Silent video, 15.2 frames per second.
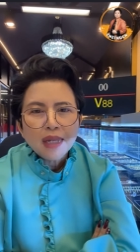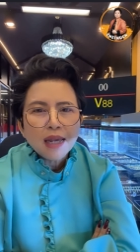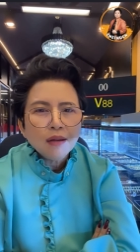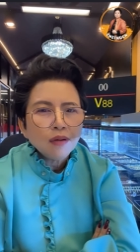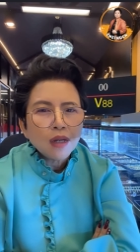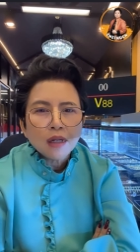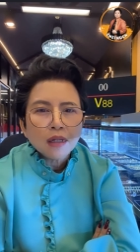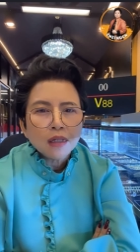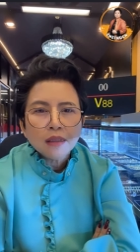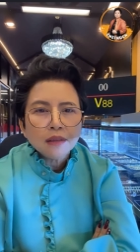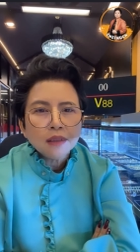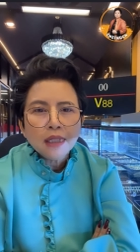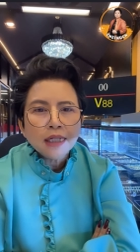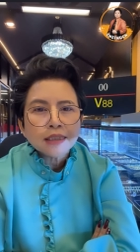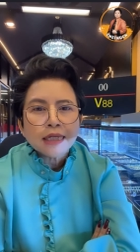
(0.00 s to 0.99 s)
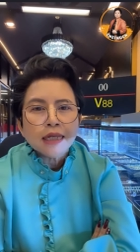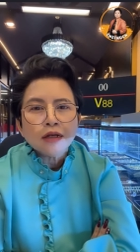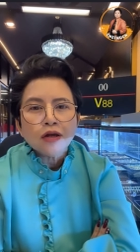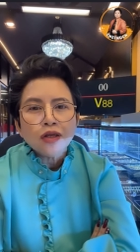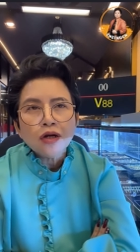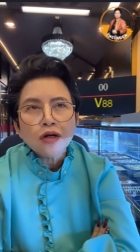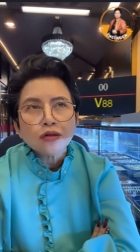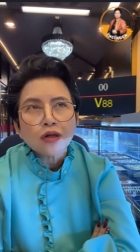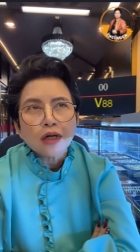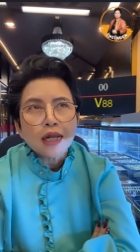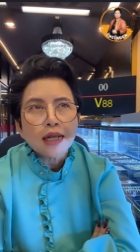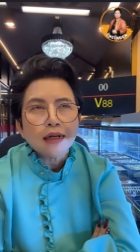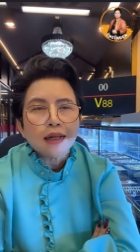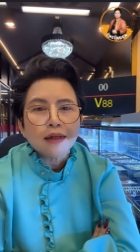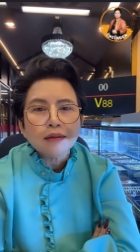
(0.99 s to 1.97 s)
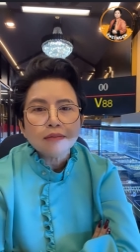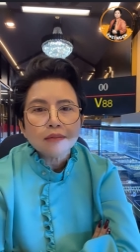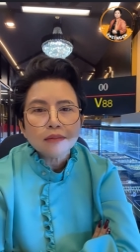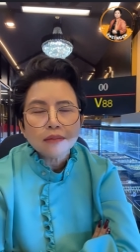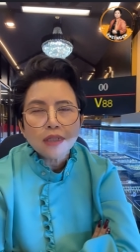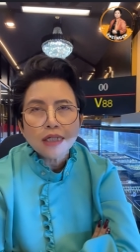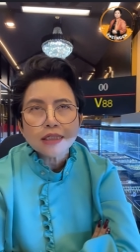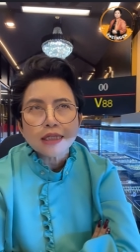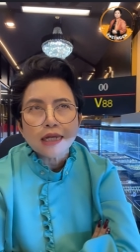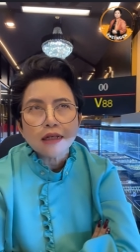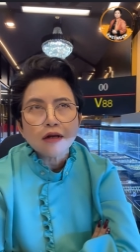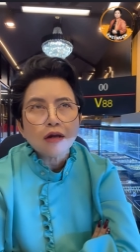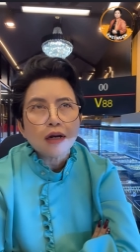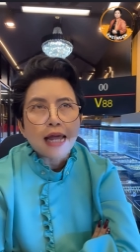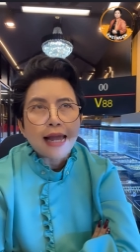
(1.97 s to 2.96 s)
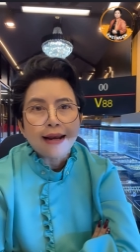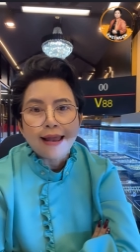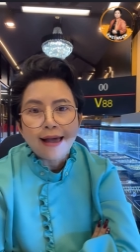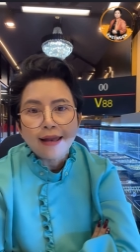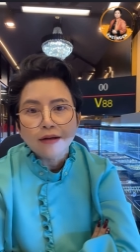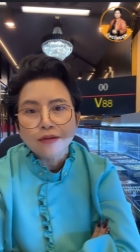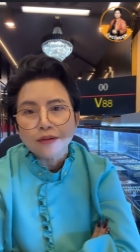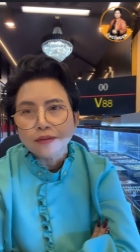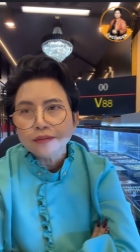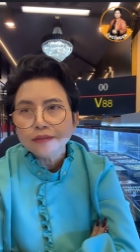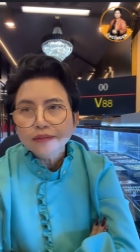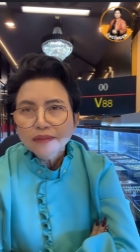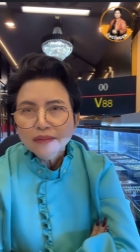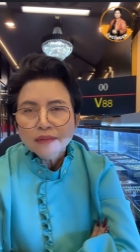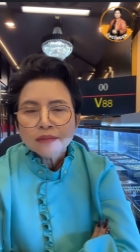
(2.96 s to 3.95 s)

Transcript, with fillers: ไม่เอาหรอกหนี้สินก็เยอะตอนนั้นนะหนี้สินก็หลายล้านอยู่